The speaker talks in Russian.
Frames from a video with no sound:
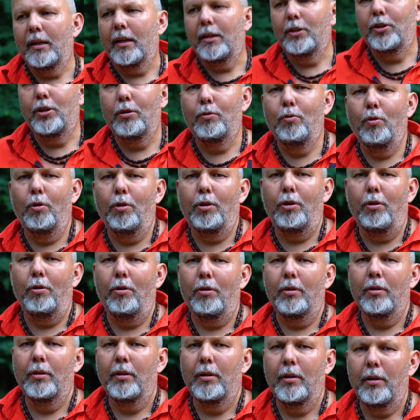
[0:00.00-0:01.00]
на
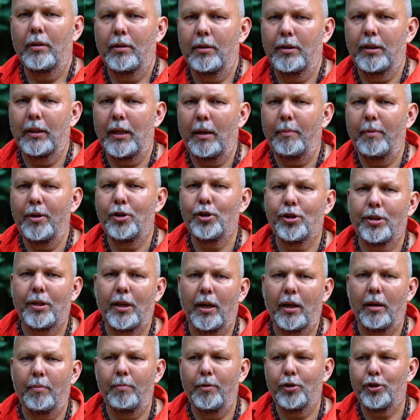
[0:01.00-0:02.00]
категорию
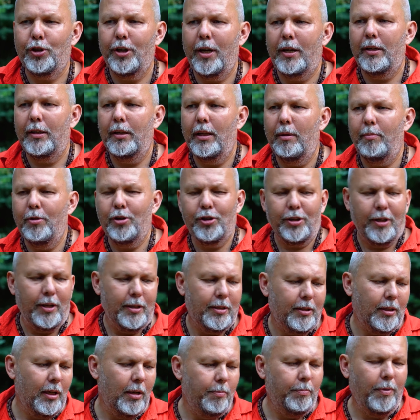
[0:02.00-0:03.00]
динамическая мишень,
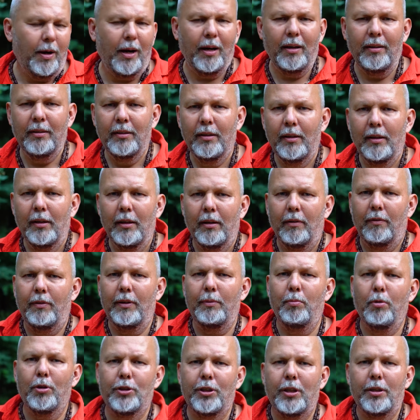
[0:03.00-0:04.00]
динамическая стрельба,
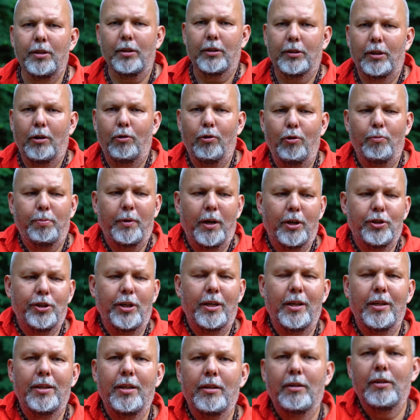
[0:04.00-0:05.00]
вы можете делать такое
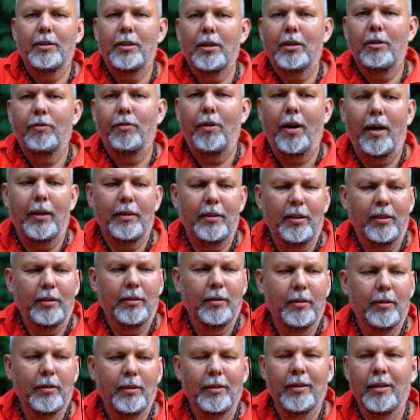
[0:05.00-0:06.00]
упражнение. Делайте хват,
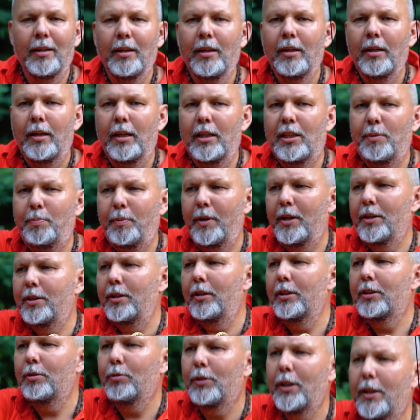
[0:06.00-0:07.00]
и теперь
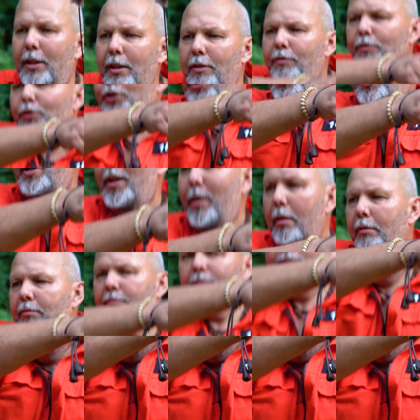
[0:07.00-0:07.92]
делать вот такие движения.